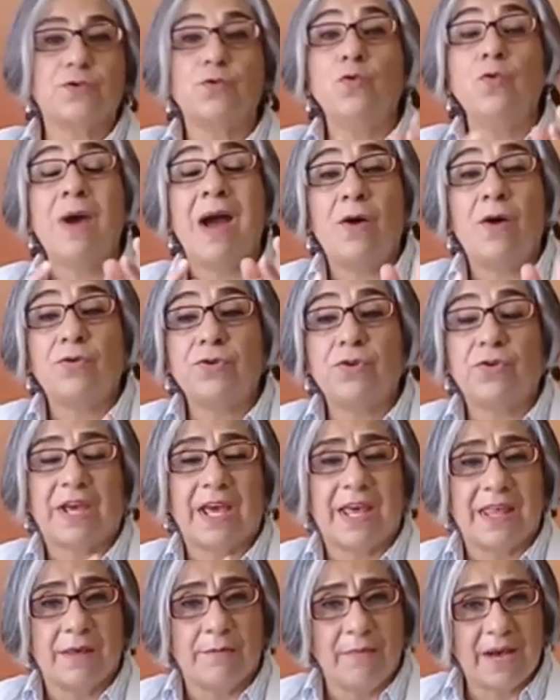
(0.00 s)
Un audio
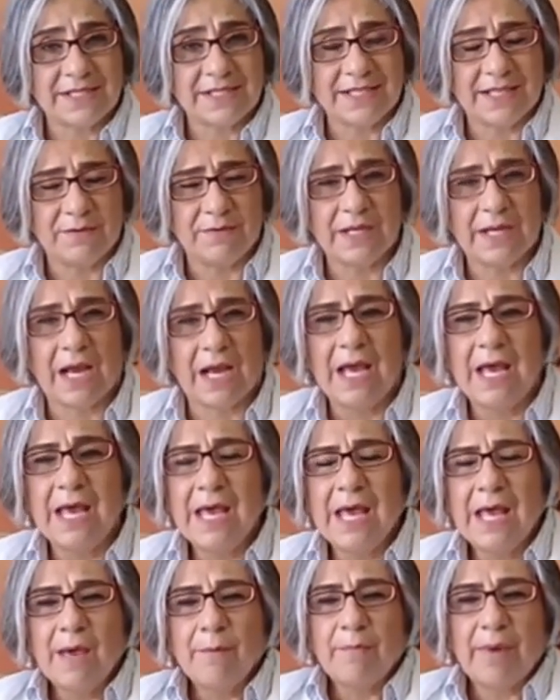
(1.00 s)
que además servirá
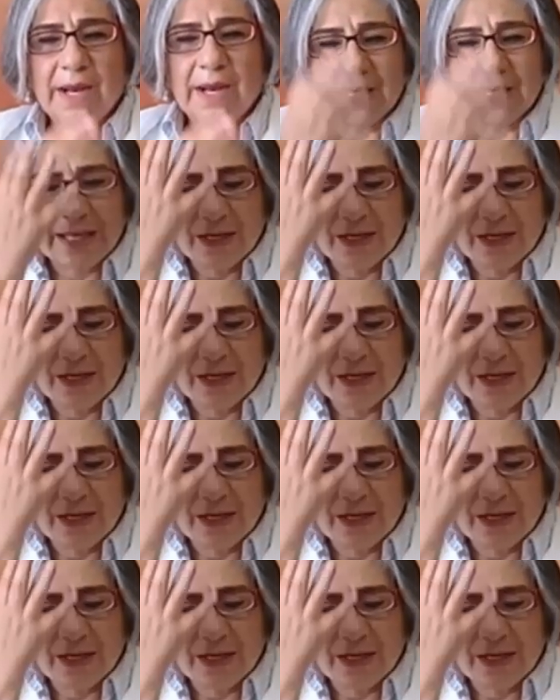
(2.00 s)
para